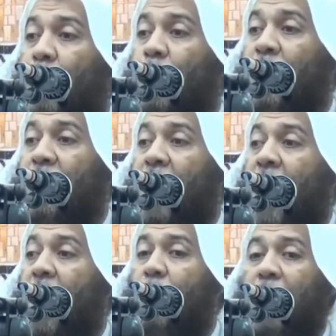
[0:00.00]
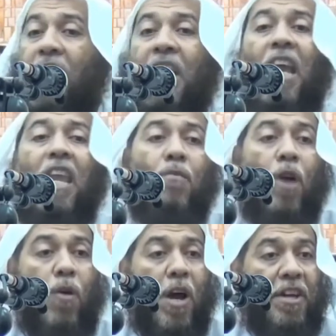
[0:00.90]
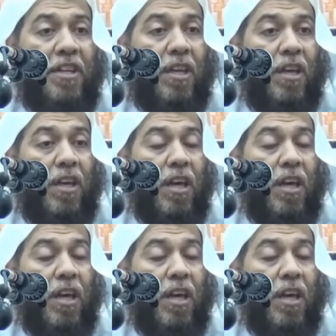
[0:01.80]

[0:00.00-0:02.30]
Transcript: في الصحابة كلمة واحدة